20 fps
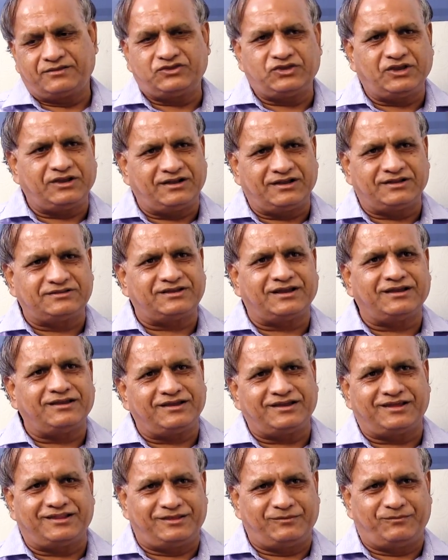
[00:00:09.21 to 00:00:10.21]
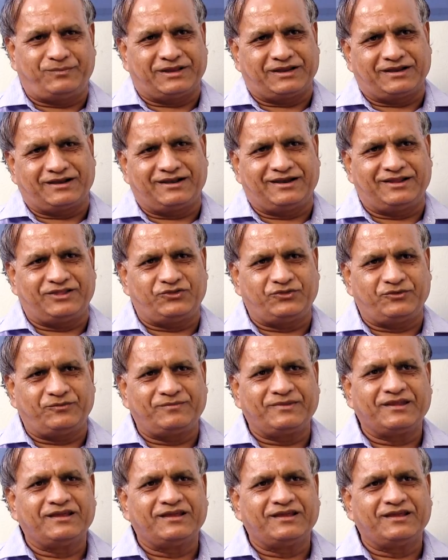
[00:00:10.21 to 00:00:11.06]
సీట్ల సంఖ్య అది పెరగలేదు